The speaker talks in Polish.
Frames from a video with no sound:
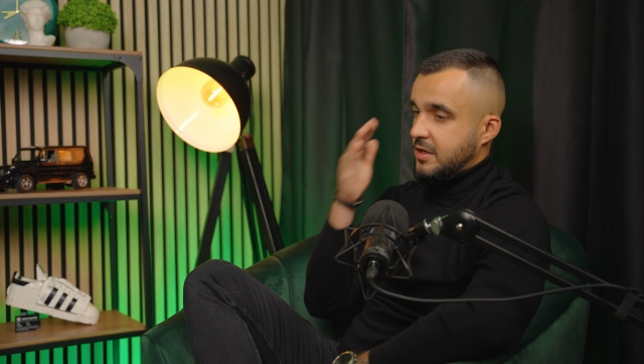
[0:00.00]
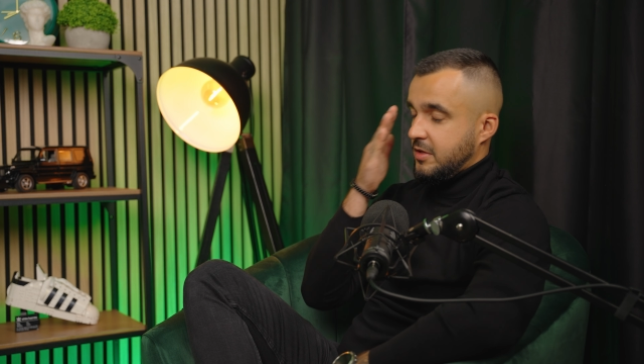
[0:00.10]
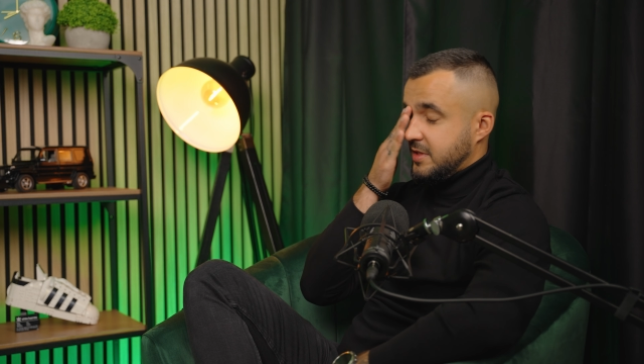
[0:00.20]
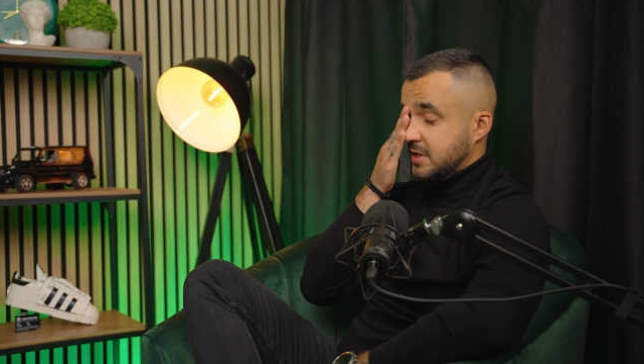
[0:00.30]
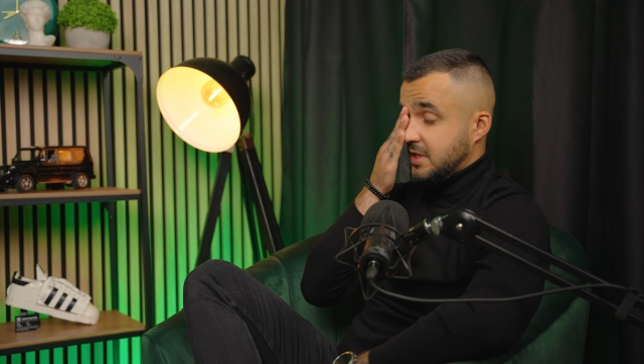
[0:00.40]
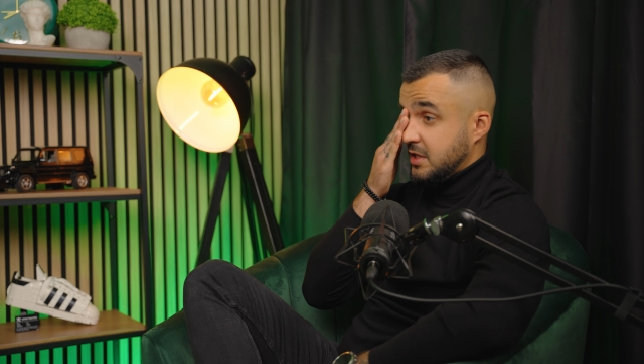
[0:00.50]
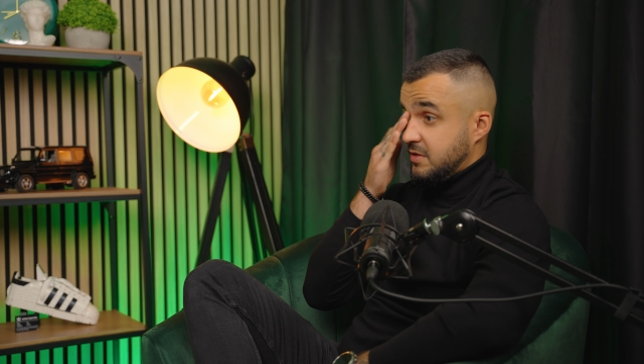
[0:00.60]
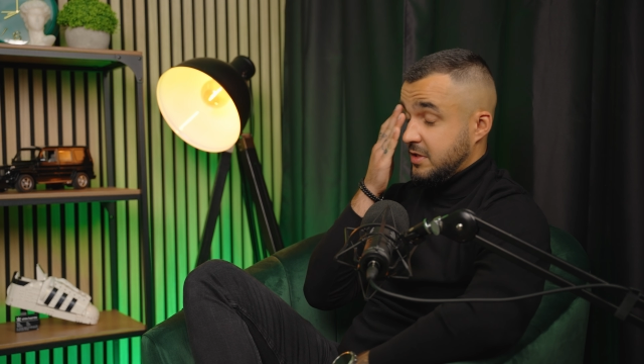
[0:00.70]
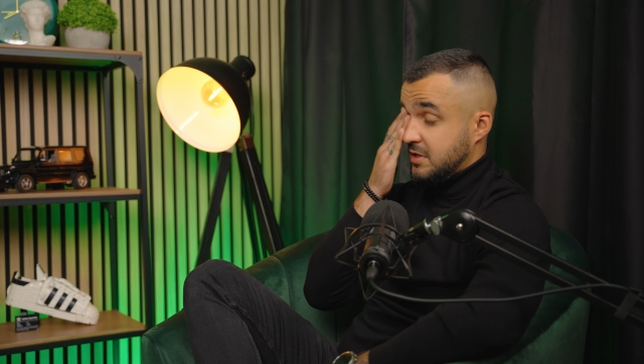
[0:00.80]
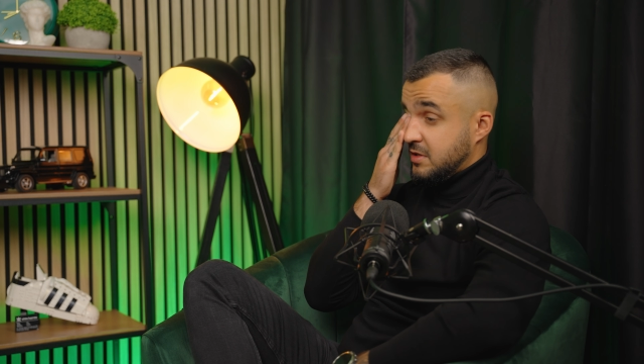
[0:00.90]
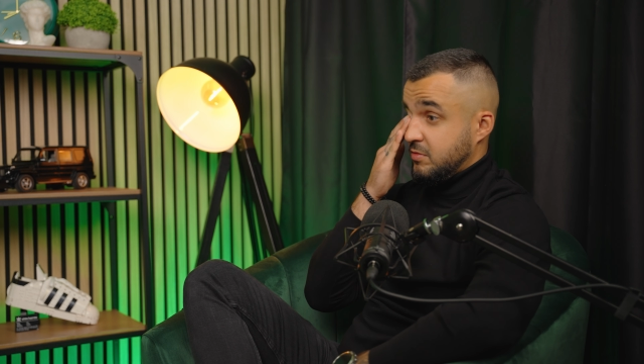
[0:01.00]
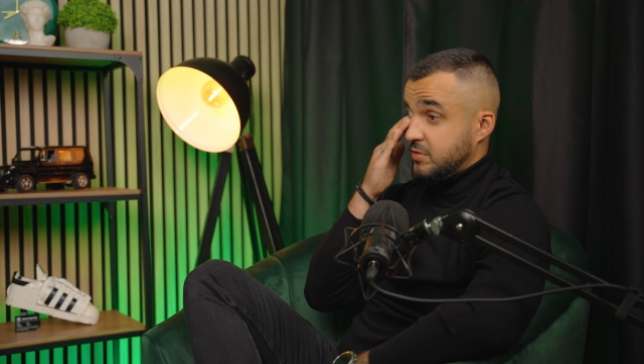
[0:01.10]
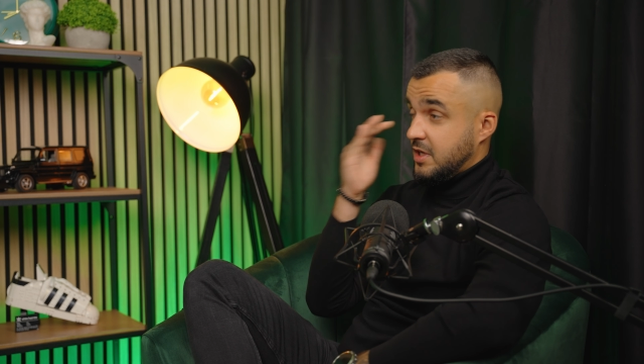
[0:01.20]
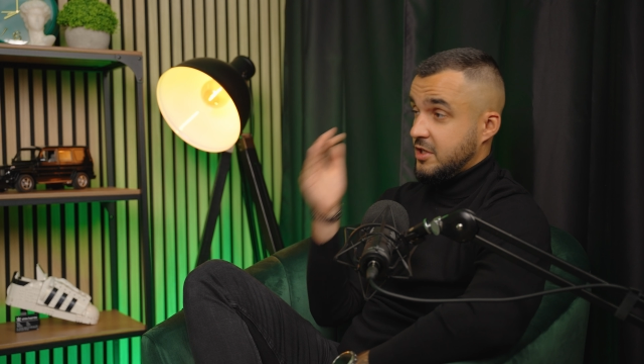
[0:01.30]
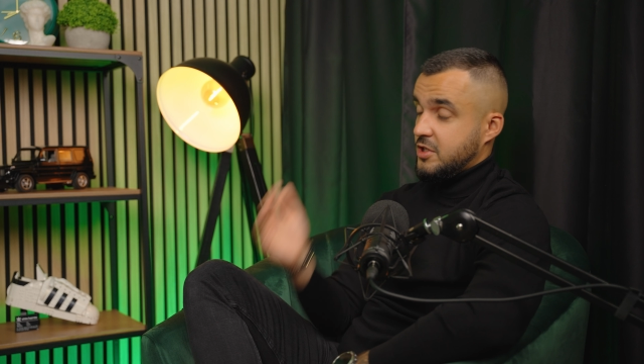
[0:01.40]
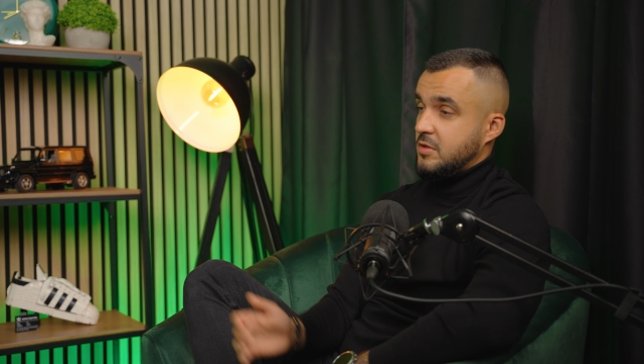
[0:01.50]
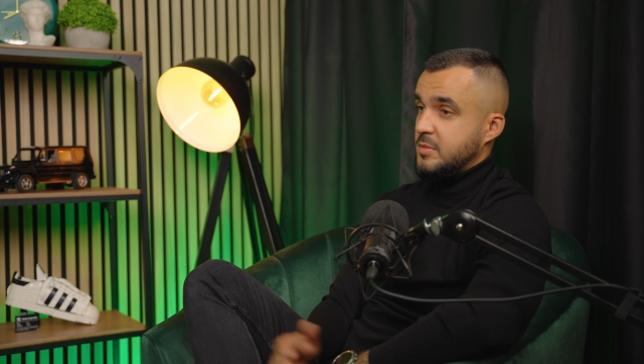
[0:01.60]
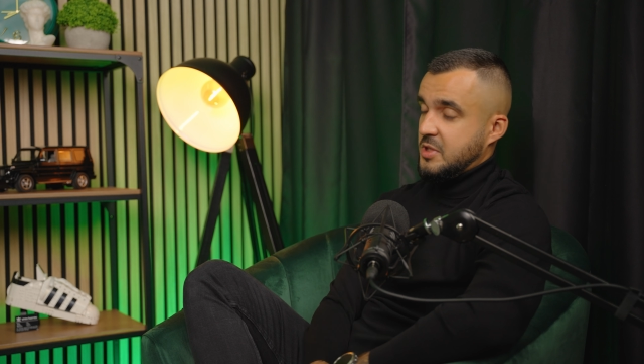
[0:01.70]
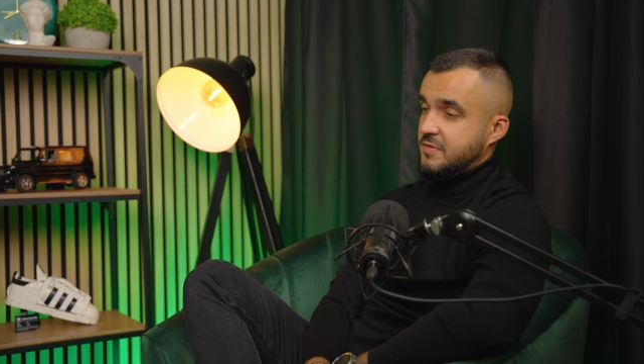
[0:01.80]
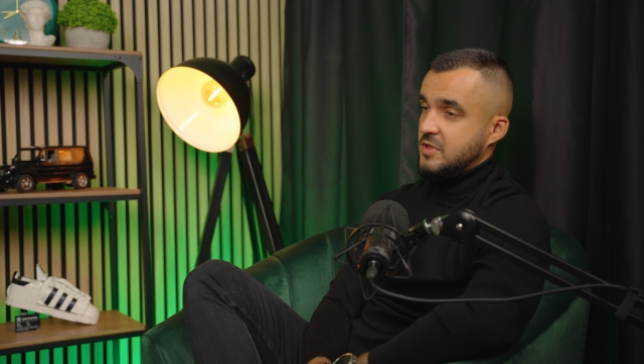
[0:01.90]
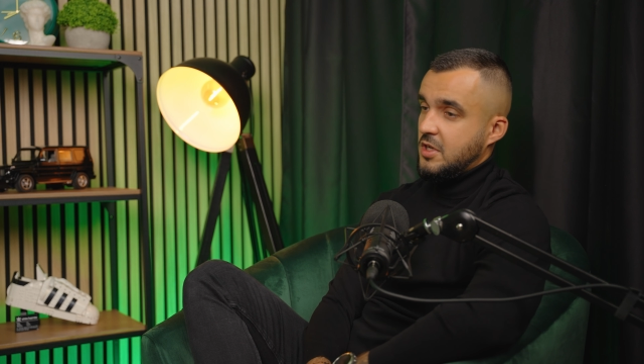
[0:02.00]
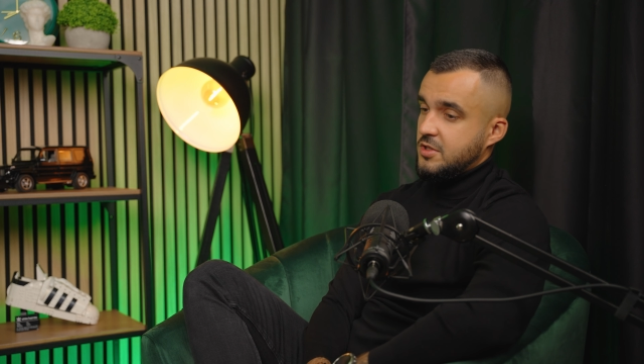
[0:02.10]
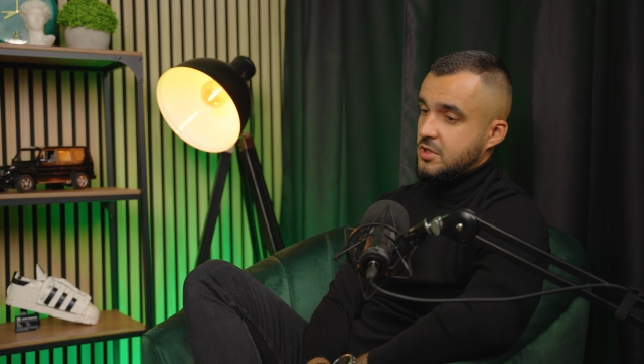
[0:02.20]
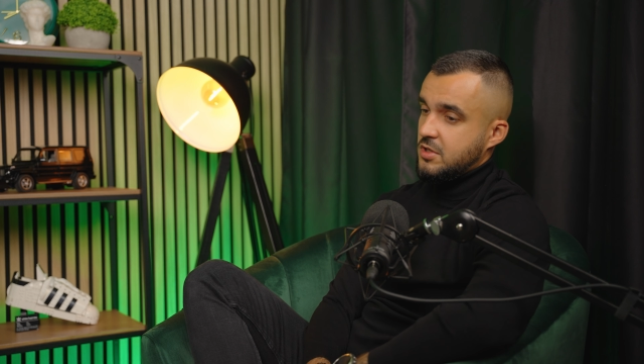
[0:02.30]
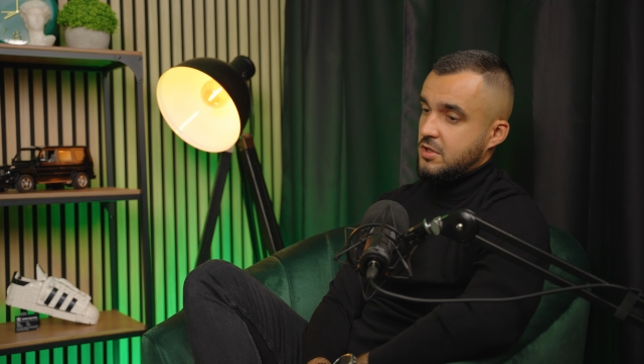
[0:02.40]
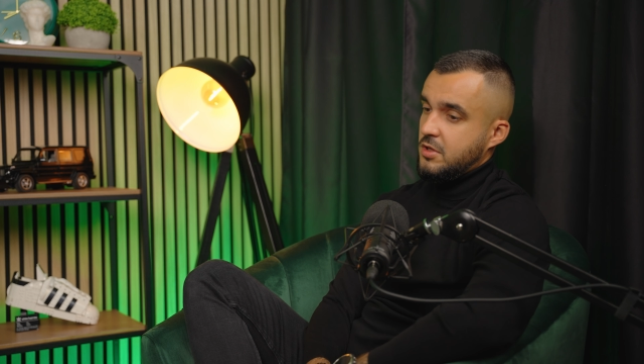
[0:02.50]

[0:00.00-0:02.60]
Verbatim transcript: odzyskać więc tu należałoby przewidzieć e,